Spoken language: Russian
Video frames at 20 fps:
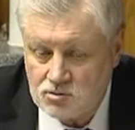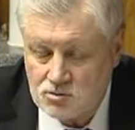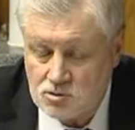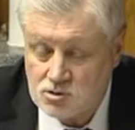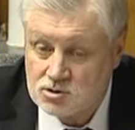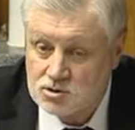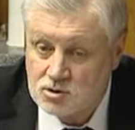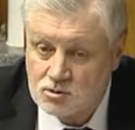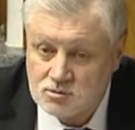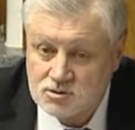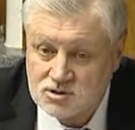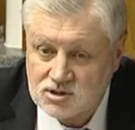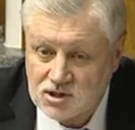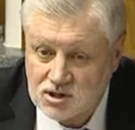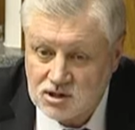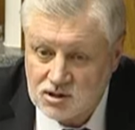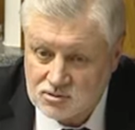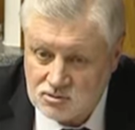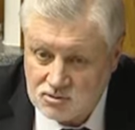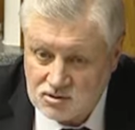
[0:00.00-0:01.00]
то, что
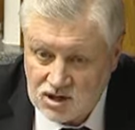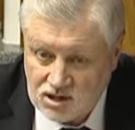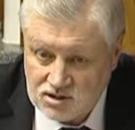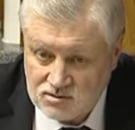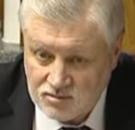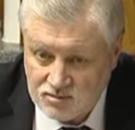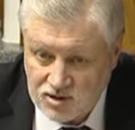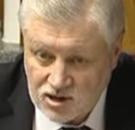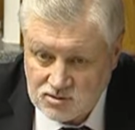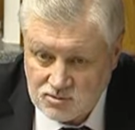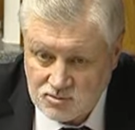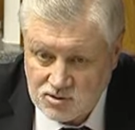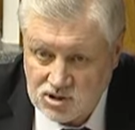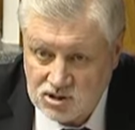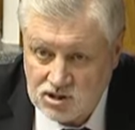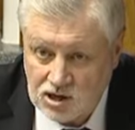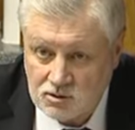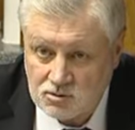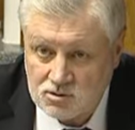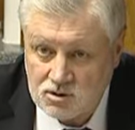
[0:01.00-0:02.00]
русские государство
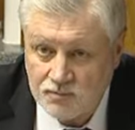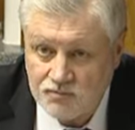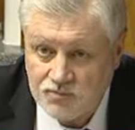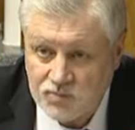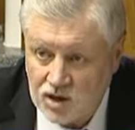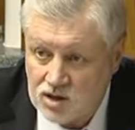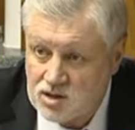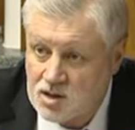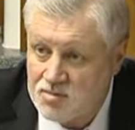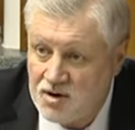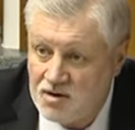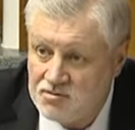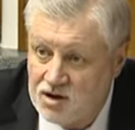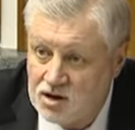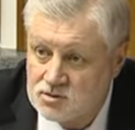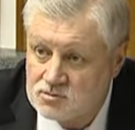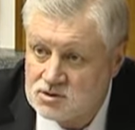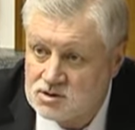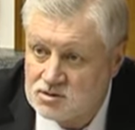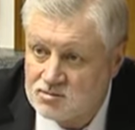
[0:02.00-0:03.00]
образующий народ, это по
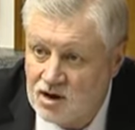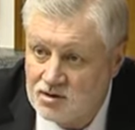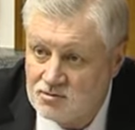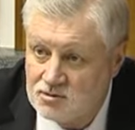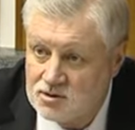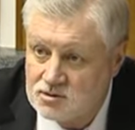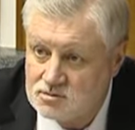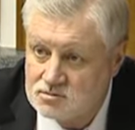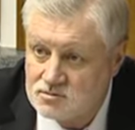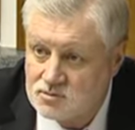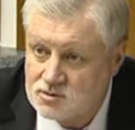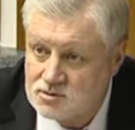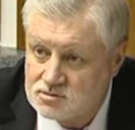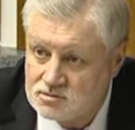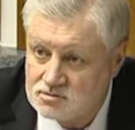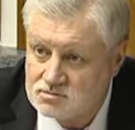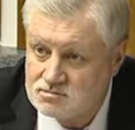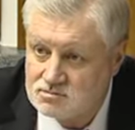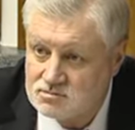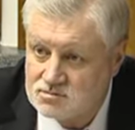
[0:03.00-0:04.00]
факту самого вот,
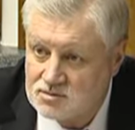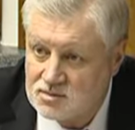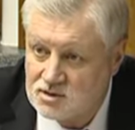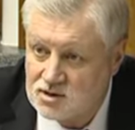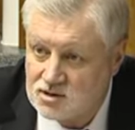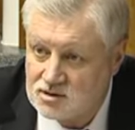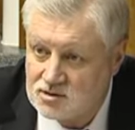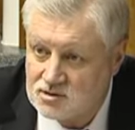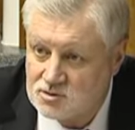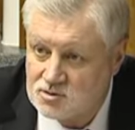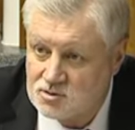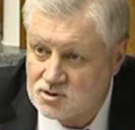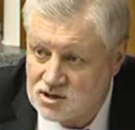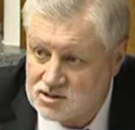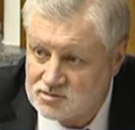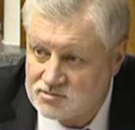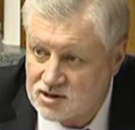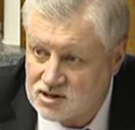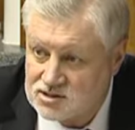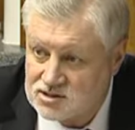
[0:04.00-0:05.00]
э,
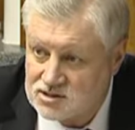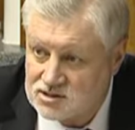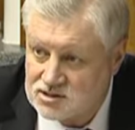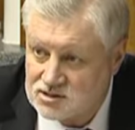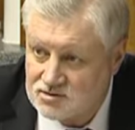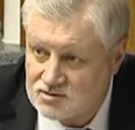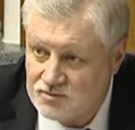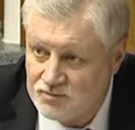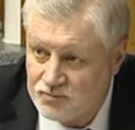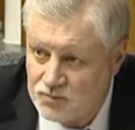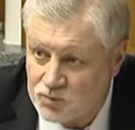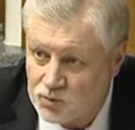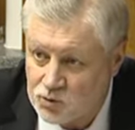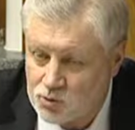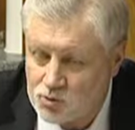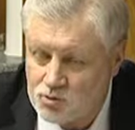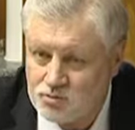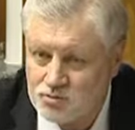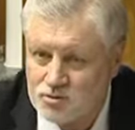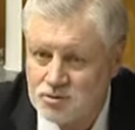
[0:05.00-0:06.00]
государства российского.
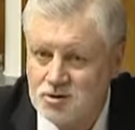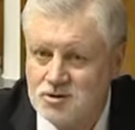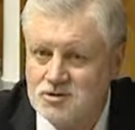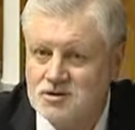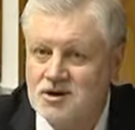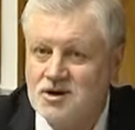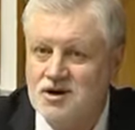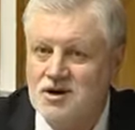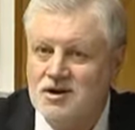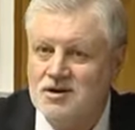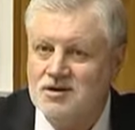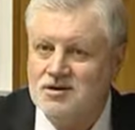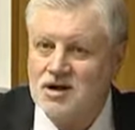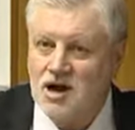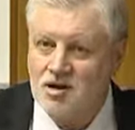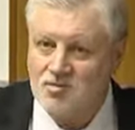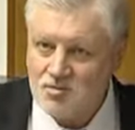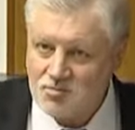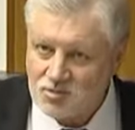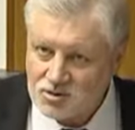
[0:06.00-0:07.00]
То есть вот он
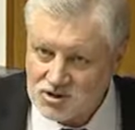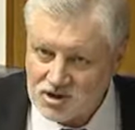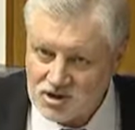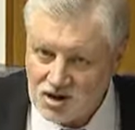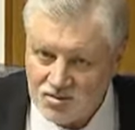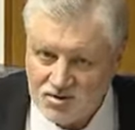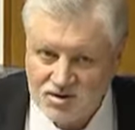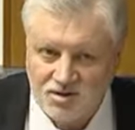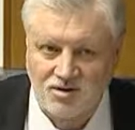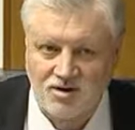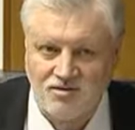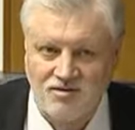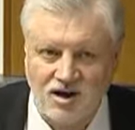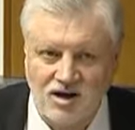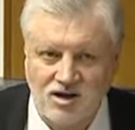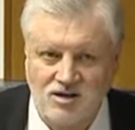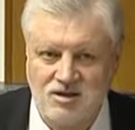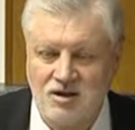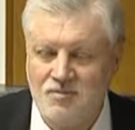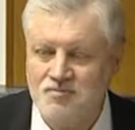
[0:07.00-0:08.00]
как бы вроде об этом
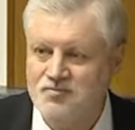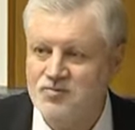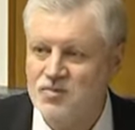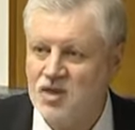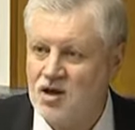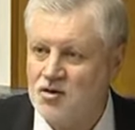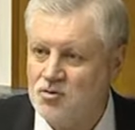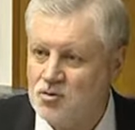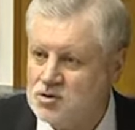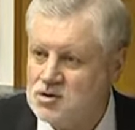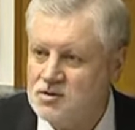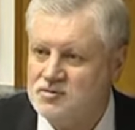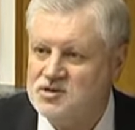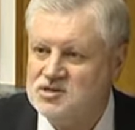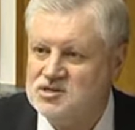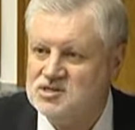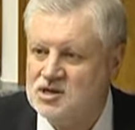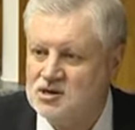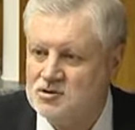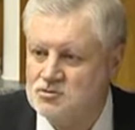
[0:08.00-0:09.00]
говорит, но не
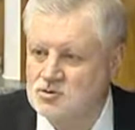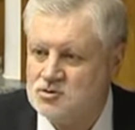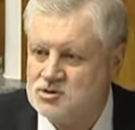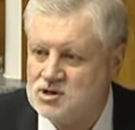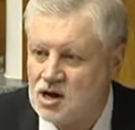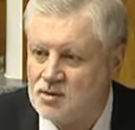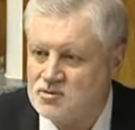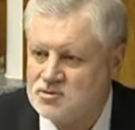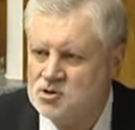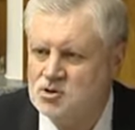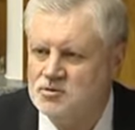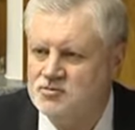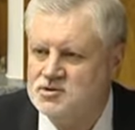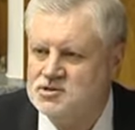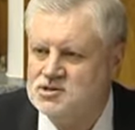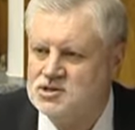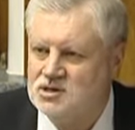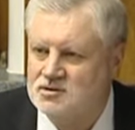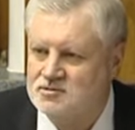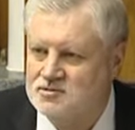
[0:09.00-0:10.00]
фиксирует. То есть как бы что
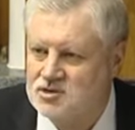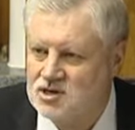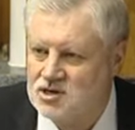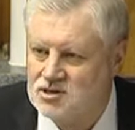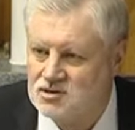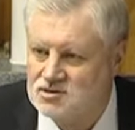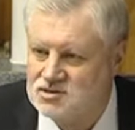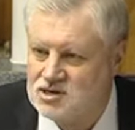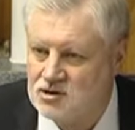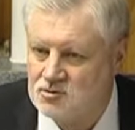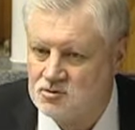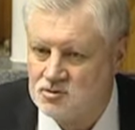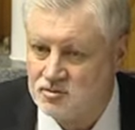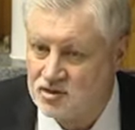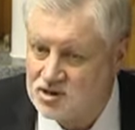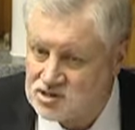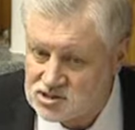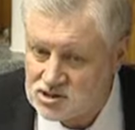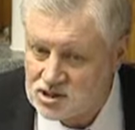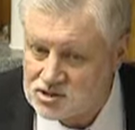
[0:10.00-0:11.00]
фиксировать это
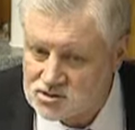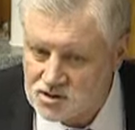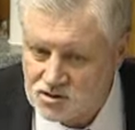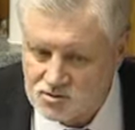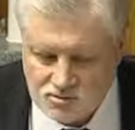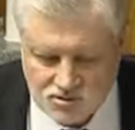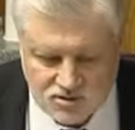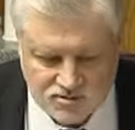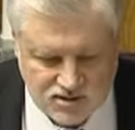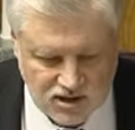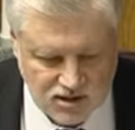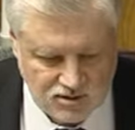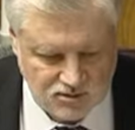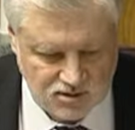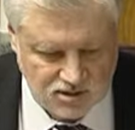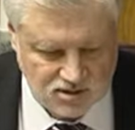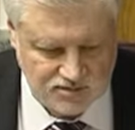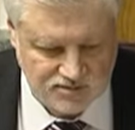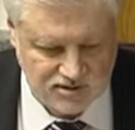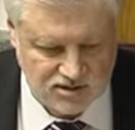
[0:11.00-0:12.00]
законом? Я считаю, что нужно в
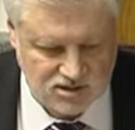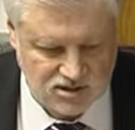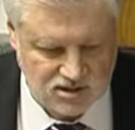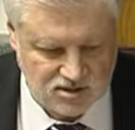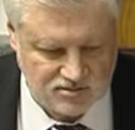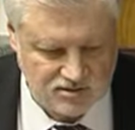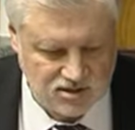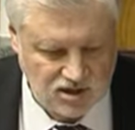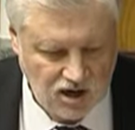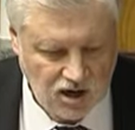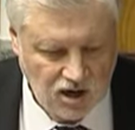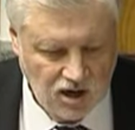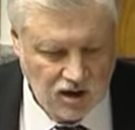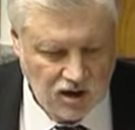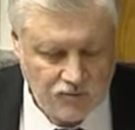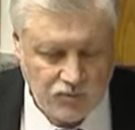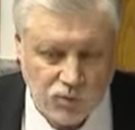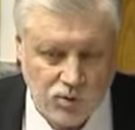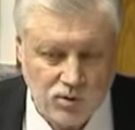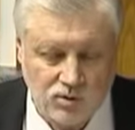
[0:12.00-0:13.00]
законе зафиксировать.
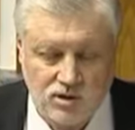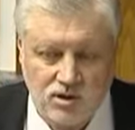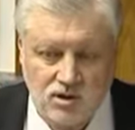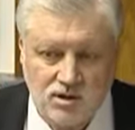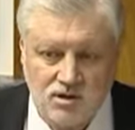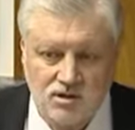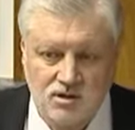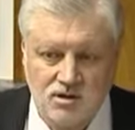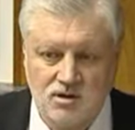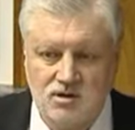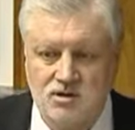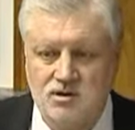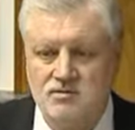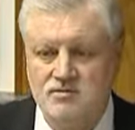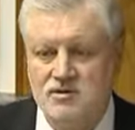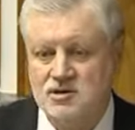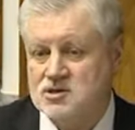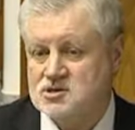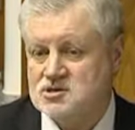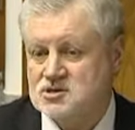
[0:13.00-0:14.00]
Ну и э,
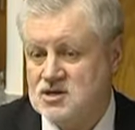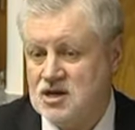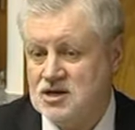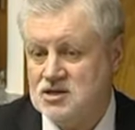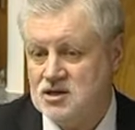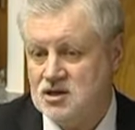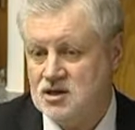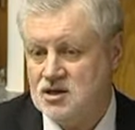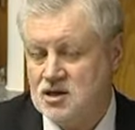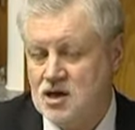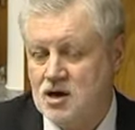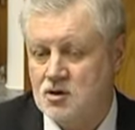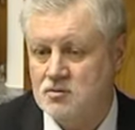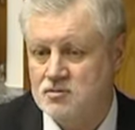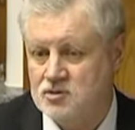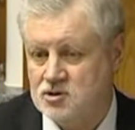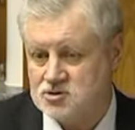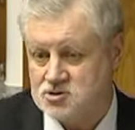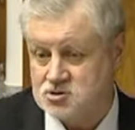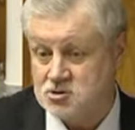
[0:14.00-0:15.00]
в этой же статье я
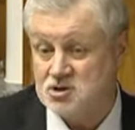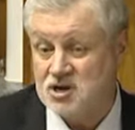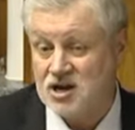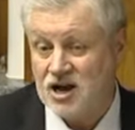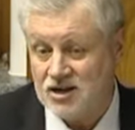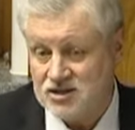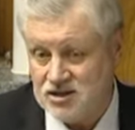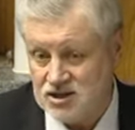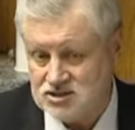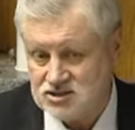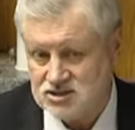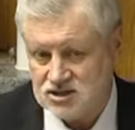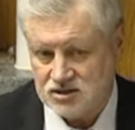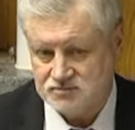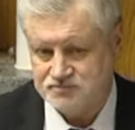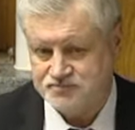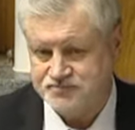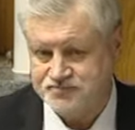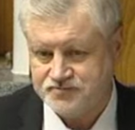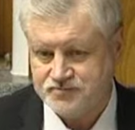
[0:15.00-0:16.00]
увидел, что
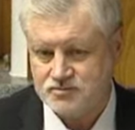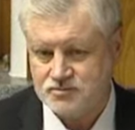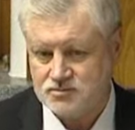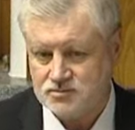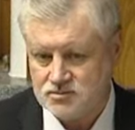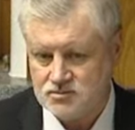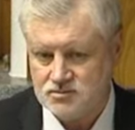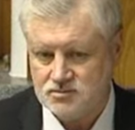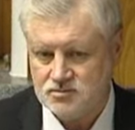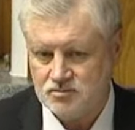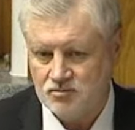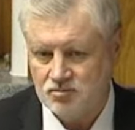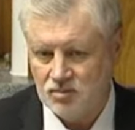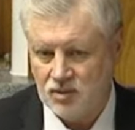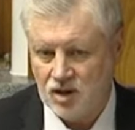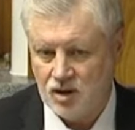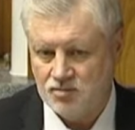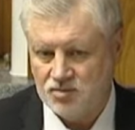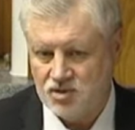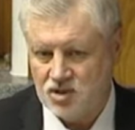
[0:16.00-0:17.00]
наконец-то
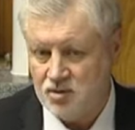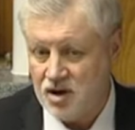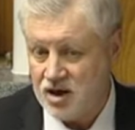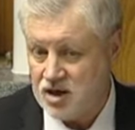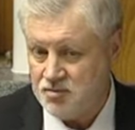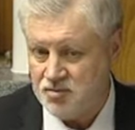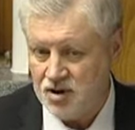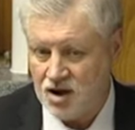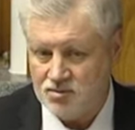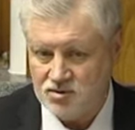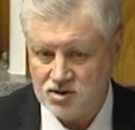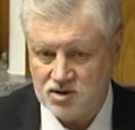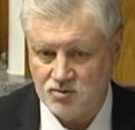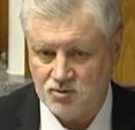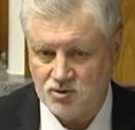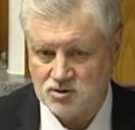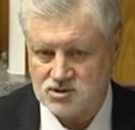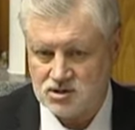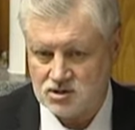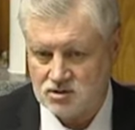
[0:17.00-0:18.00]
на моей памяти
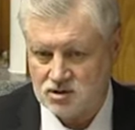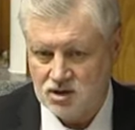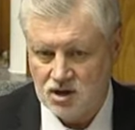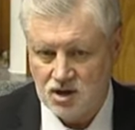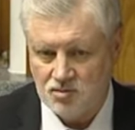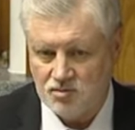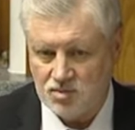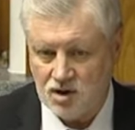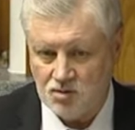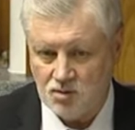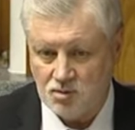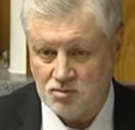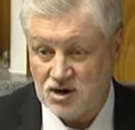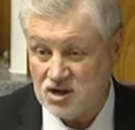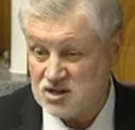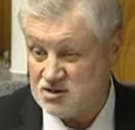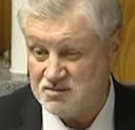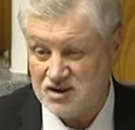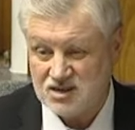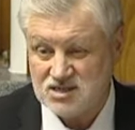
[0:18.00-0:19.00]
после, по-моему,
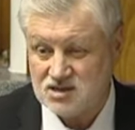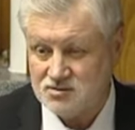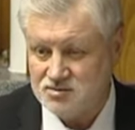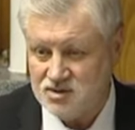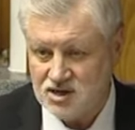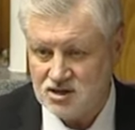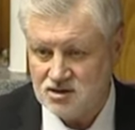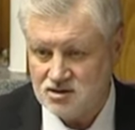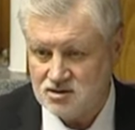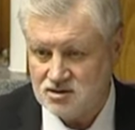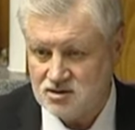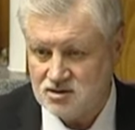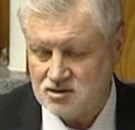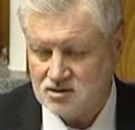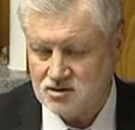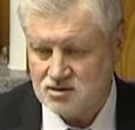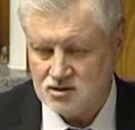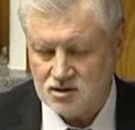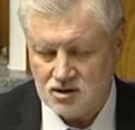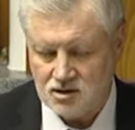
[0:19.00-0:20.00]
лет восьми
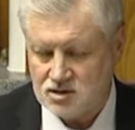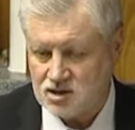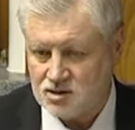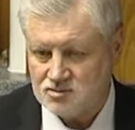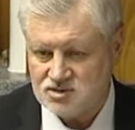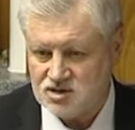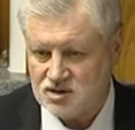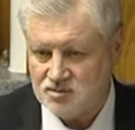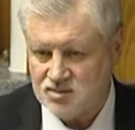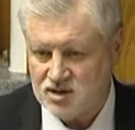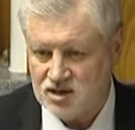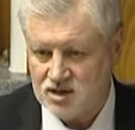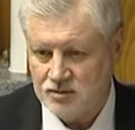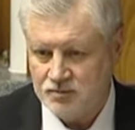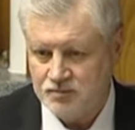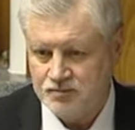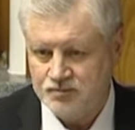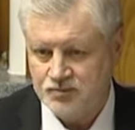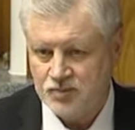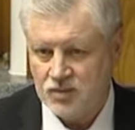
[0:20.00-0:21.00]
или там семи,